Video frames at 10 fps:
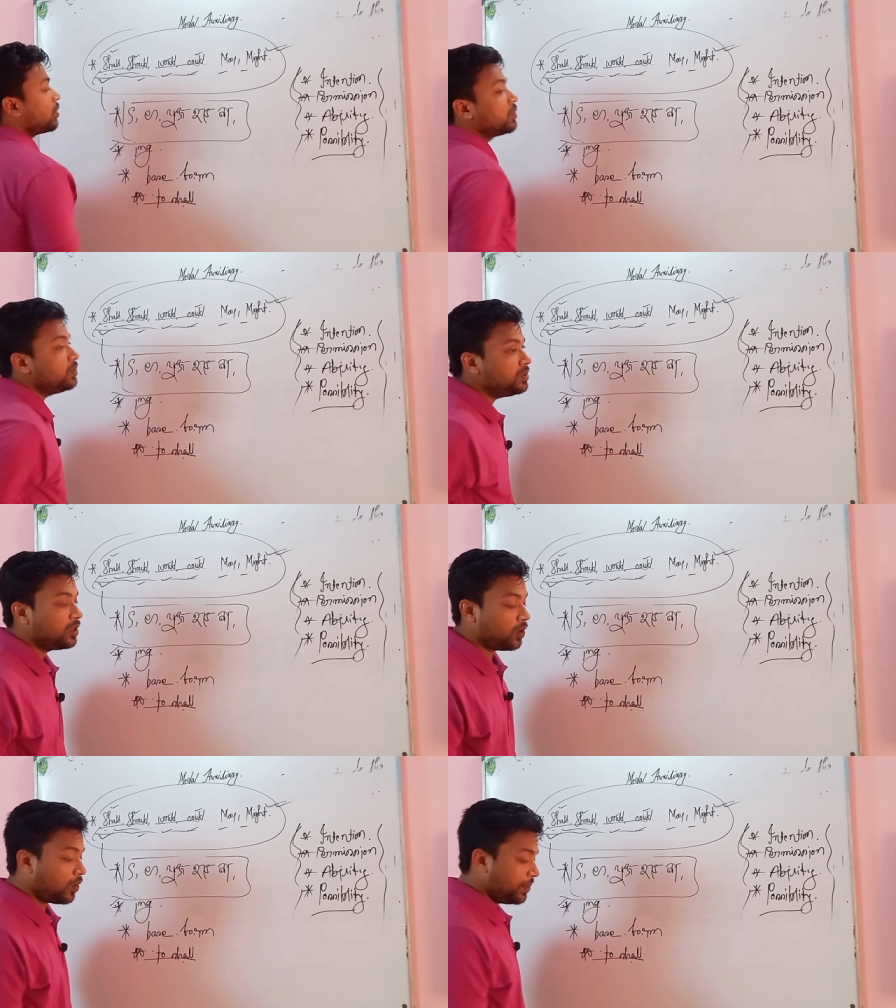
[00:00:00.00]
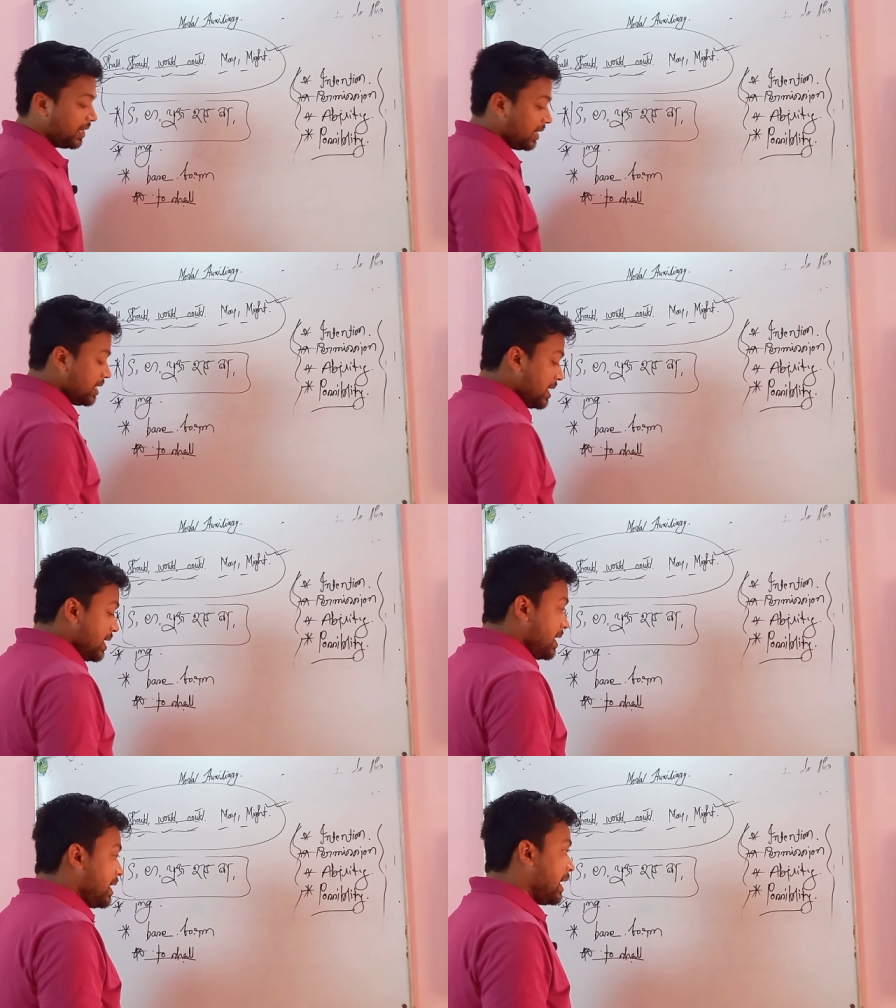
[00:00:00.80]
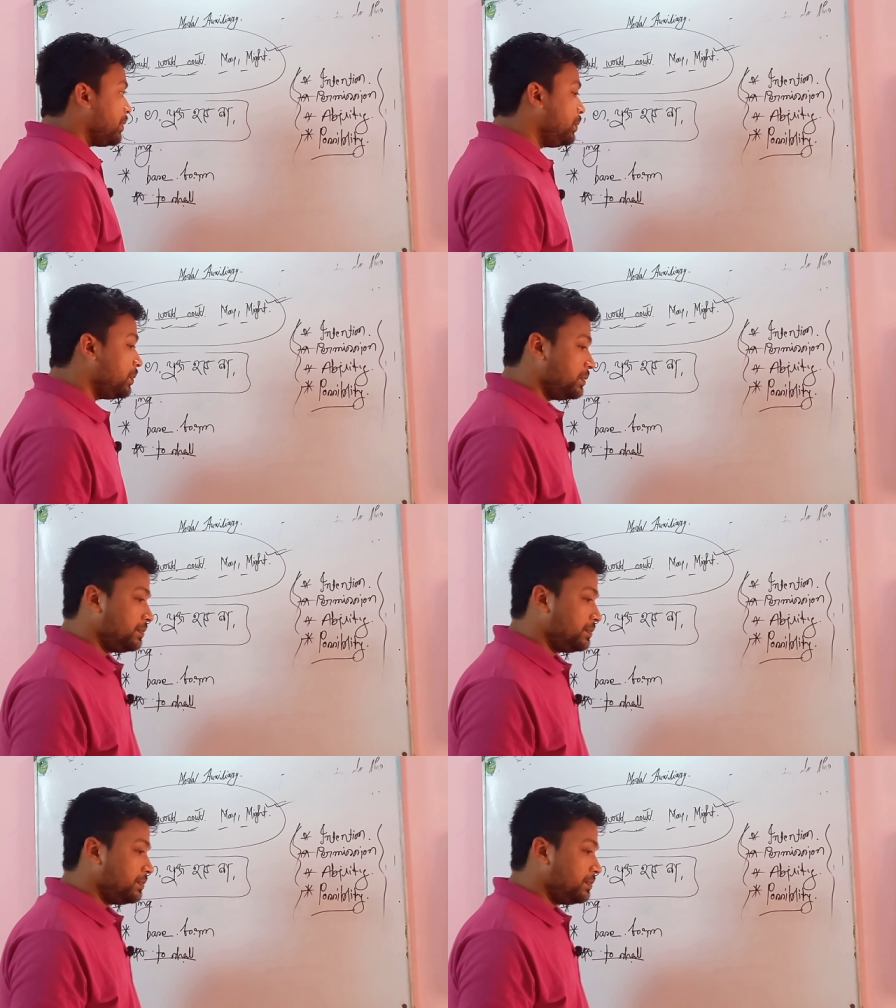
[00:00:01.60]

গঠন হবে না এখন